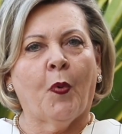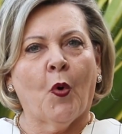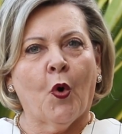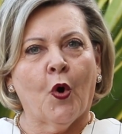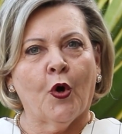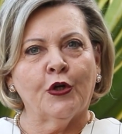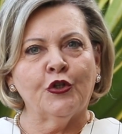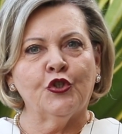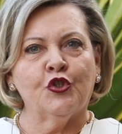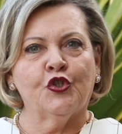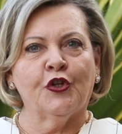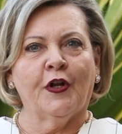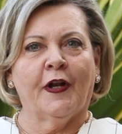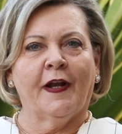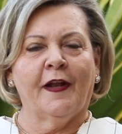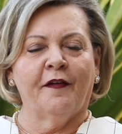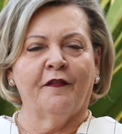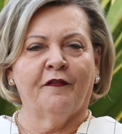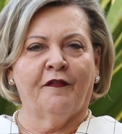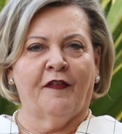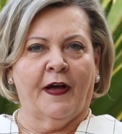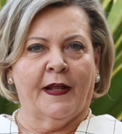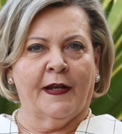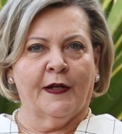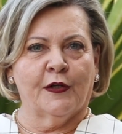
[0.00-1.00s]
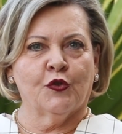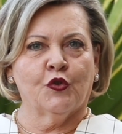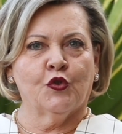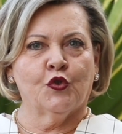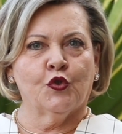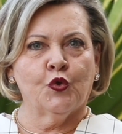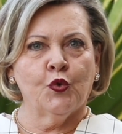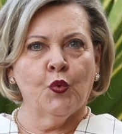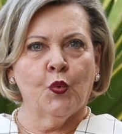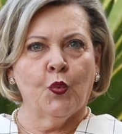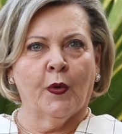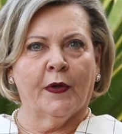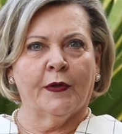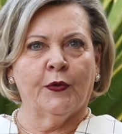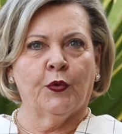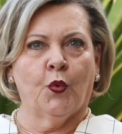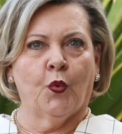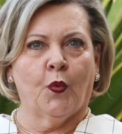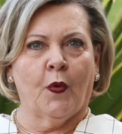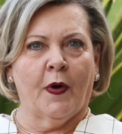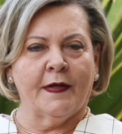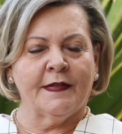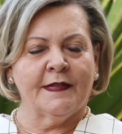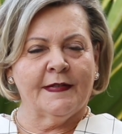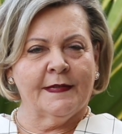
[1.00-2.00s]
pode levar a sua
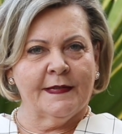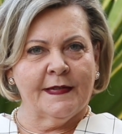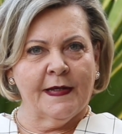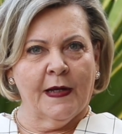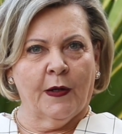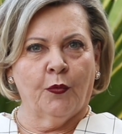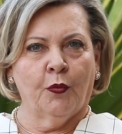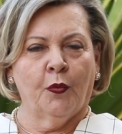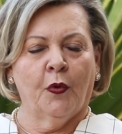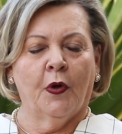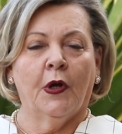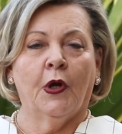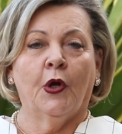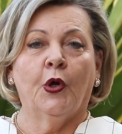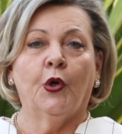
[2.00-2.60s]
doação